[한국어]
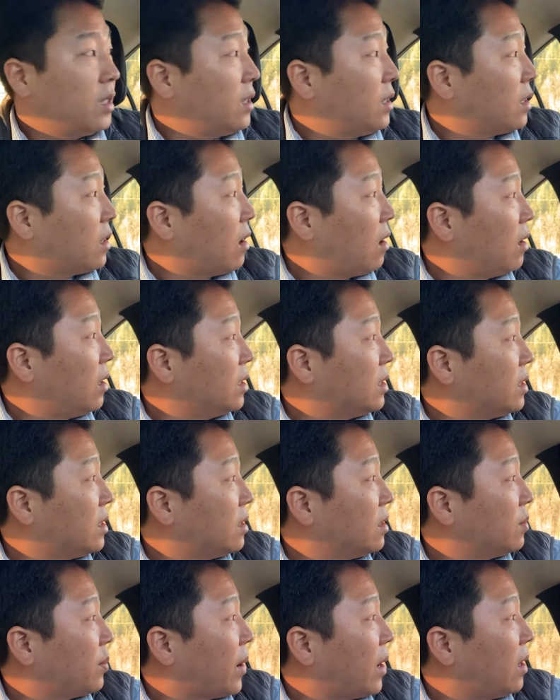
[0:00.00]
이
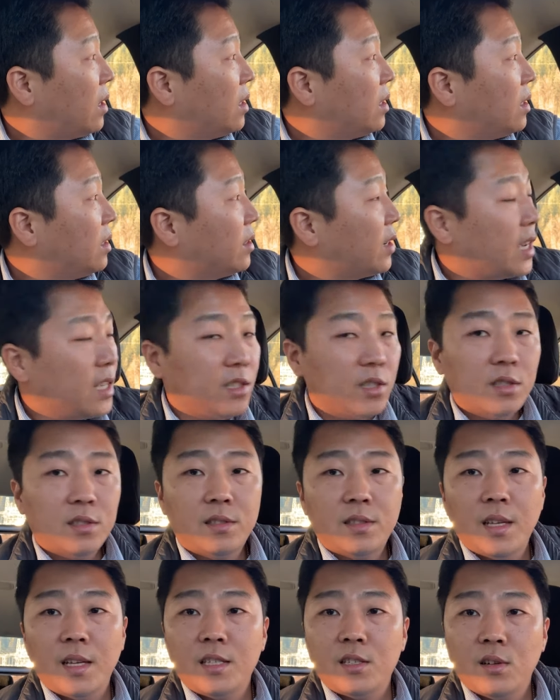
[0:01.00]
컬리치 밸리 레인저
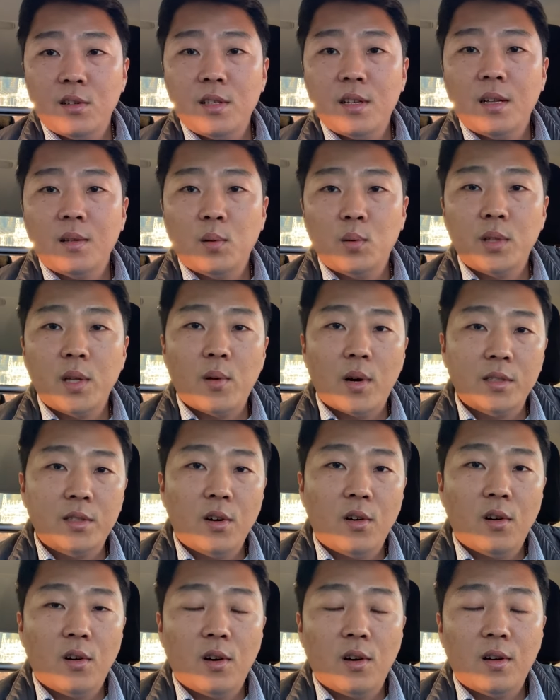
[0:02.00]
스테이션이라는 곳에
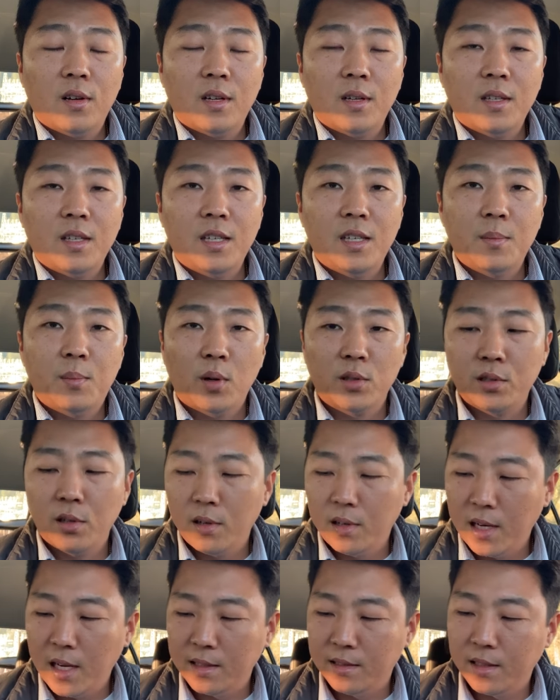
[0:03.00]
와서 이 버섯
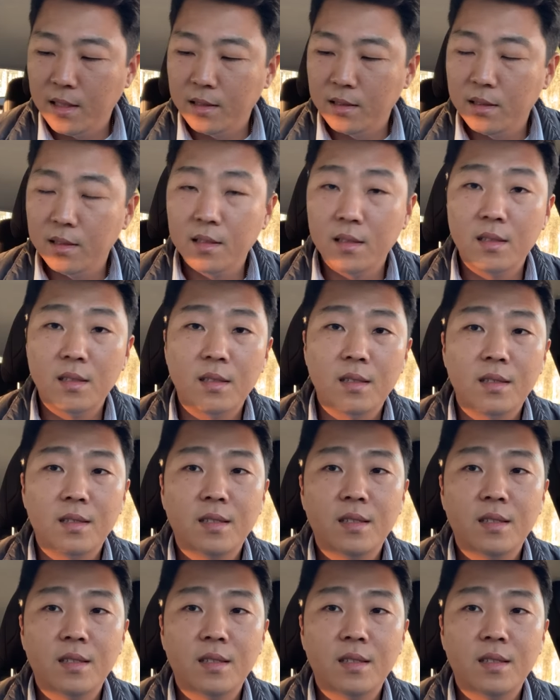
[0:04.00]
라이센스를